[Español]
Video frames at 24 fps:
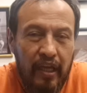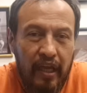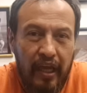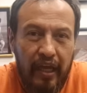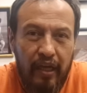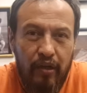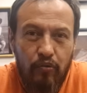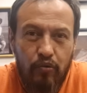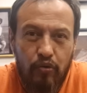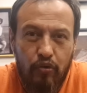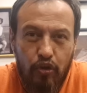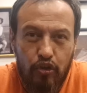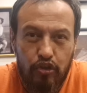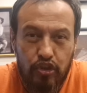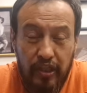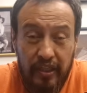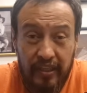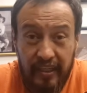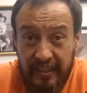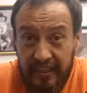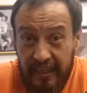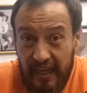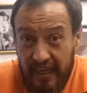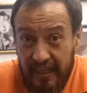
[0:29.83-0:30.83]
en un corte
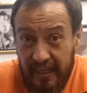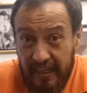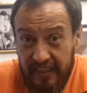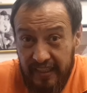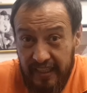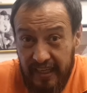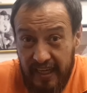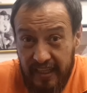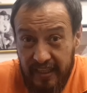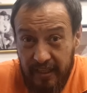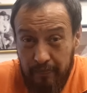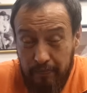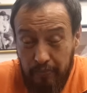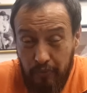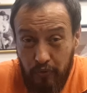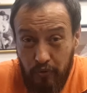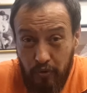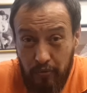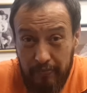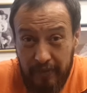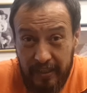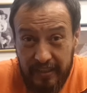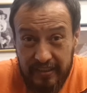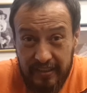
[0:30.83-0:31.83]
de caja ya de
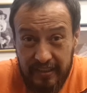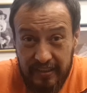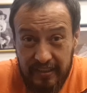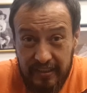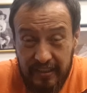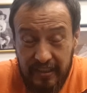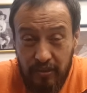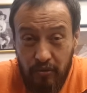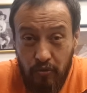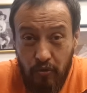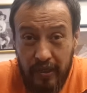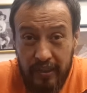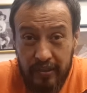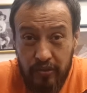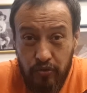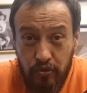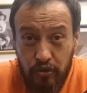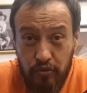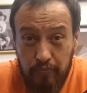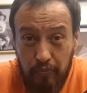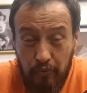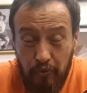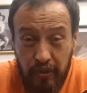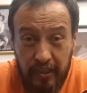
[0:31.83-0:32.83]
poco más de cinco
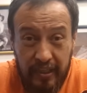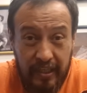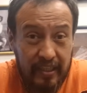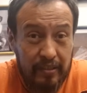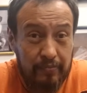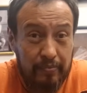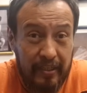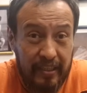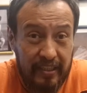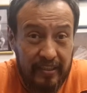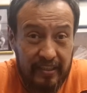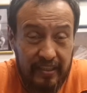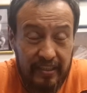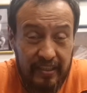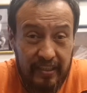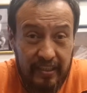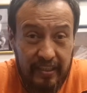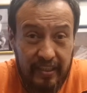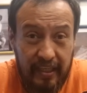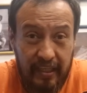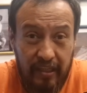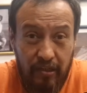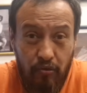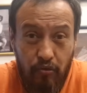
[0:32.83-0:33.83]
años, poder
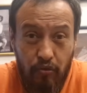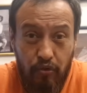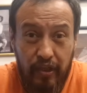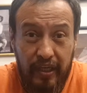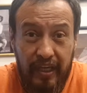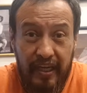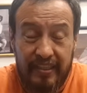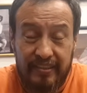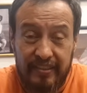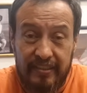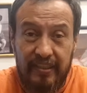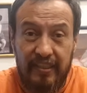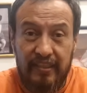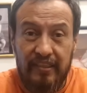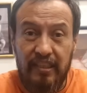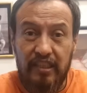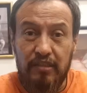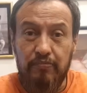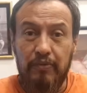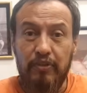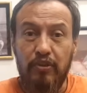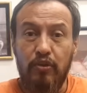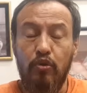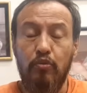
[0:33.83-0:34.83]
advertir que lo que hace
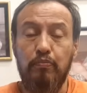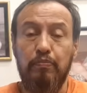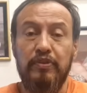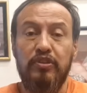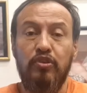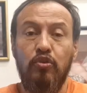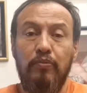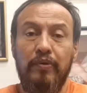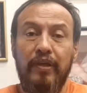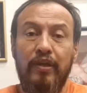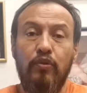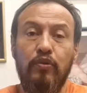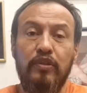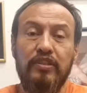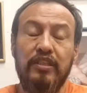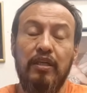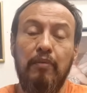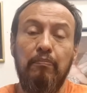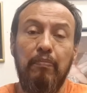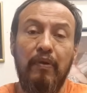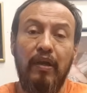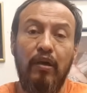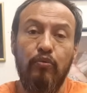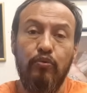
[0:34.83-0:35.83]
Andrés Manuel López Obrador es
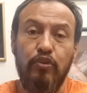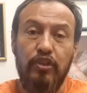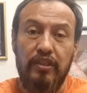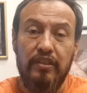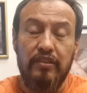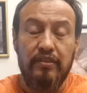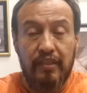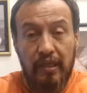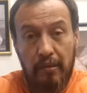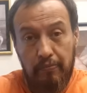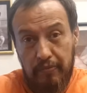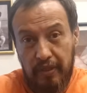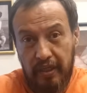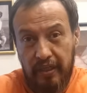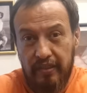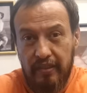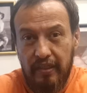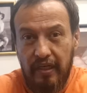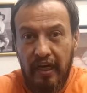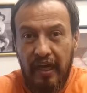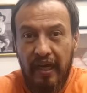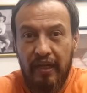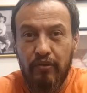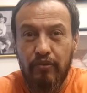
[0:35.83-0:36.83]
aplaudir
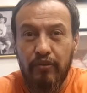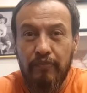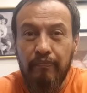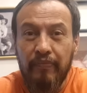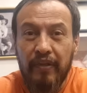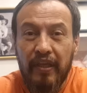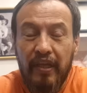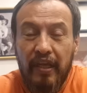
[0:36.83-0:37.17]
también, claro,